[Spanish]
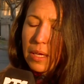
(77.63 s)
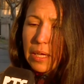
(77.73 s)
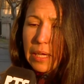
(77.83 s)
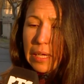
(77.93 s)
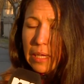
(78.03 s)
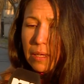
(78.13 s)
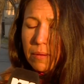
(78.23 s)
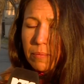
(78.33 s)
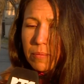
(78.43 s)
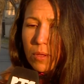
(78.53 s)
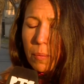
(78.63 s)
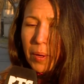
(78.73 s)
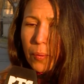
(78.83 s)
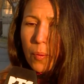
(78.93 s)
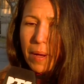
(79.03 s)
Y nos
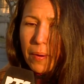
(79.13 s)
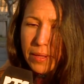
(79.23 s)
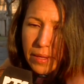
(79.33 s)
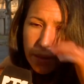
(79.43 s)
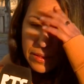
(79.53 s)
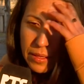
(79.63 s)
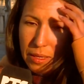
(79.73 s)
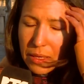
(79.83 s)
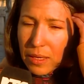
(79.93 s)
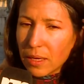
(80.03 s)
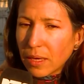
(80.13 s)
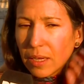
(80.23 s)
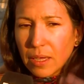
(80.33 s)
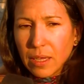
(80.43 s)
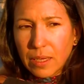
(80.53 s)
preocupa bastante
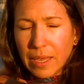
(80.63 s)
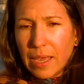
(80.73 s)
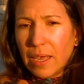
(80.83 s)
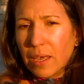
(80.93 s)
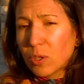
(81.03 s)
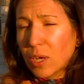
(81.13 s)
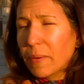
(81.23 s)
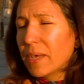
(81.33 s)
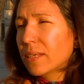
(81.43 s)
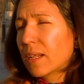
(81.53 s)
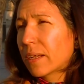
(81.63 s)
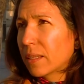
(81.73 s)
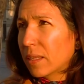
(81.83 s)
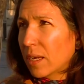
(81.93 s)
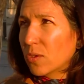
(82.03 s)
eh, que otra vez el
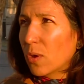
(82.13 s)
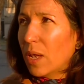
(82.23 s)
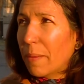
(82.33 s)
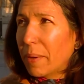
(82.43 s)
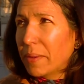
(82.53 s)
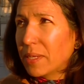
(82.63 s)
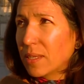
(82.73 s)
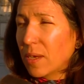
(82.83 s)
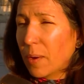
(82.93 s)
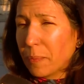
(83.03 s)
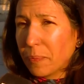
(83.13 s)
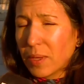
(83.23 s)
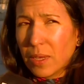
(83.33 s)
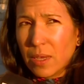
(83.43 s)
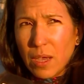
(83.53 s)
retraso en la prevención.
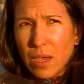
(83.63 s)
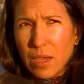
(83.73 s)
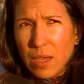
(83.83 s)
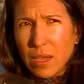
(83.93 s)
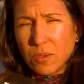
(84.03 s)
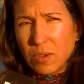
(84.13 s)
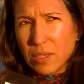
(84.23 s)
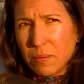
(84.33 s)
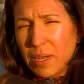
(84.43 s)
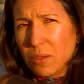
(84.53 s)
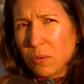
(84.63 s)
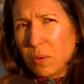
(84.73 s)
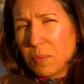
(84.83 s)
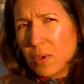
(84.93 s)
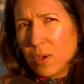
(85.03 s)
Eh, hace unas semanas
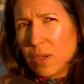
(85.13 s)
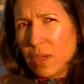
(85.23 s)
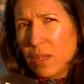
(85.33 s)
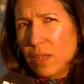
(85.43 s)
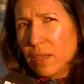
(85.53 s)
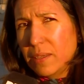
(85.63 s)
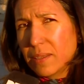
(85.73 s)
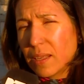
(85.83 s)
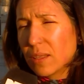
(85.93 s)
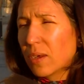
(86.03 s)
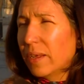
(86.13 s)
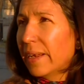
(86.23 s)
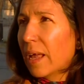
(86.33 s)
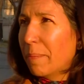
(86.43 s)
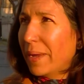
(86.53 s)
tuvimos el incendio en
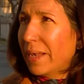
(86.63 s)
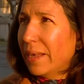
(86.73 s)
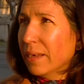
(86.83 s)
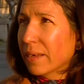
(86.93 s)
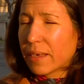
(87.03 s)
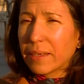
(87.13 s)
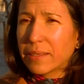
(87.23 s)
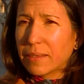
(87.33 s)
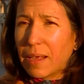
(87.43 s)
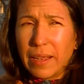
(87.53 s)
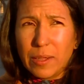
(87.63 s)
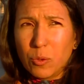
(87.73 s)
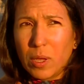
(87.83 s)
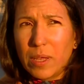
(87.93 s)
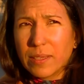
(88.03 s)
Isla Pele, que es a la
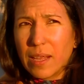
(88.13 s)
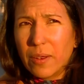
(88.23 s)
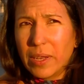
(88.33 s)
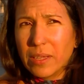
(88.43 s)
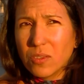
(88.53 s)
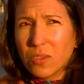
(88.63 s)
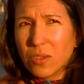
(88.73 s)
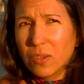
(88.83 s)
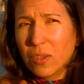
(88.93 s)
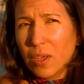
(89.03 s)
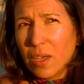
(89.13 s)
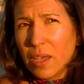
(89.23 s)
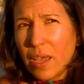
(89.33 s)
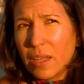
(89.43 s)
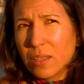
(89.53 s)
altura de San Lorenzo,
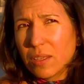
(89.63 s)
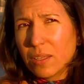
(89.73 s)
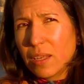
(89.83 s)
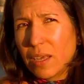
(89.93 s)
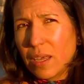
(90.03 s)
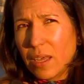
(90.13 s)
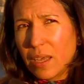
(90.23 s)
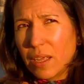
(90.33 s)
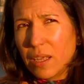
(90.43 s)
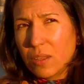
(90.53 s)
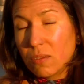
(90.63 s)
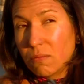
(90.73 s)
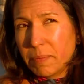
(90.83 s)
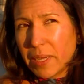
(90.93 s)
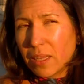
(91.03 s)
en donde
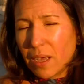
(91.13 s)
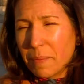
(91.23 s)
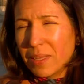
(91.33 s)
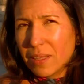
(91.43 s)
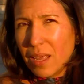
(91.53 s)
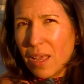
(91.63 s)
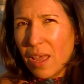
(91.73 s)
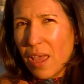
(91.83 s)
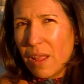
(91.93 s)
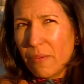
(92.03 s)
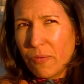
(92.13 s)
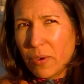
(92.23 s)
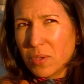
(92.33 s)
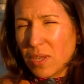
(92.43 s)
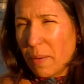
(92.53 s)
prácticamente el
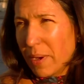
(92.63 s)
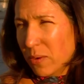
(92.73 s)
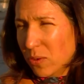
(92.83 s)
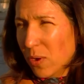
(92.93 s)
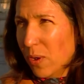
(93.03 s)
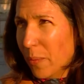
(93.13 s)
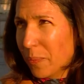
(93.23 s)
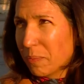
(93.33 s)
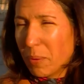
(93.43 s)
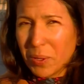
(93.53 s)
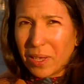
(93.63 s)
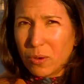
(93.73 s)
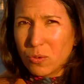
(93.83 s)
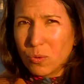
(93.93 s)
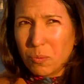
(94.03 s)
fuego se apagó solo, porque
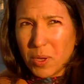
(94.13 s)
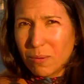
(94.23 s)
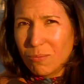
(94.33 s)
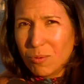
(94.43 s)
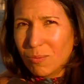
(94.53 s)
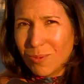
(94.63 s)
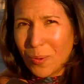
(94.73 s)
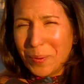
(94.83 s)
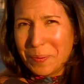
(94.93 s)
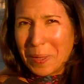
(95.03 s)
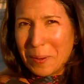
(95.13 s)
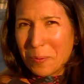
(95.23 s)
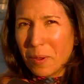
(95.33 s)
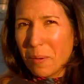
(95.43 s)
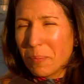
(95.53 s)
consumió un
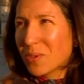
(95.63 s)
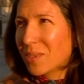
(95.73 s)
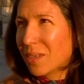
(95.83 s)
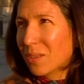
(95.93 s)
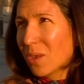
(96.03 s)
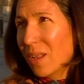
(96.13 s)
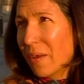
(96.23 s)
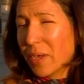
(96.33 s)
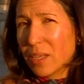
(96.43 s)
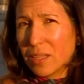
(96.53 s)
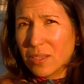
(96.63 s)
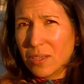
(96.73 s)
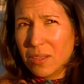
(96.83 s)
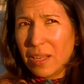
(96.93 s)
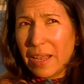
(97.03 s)
99% de la
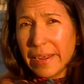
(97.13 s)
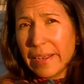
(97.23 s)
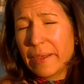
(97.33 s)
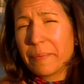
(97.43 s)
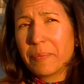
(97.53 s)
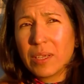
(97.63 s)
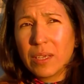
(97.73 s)
vegetación de la isla.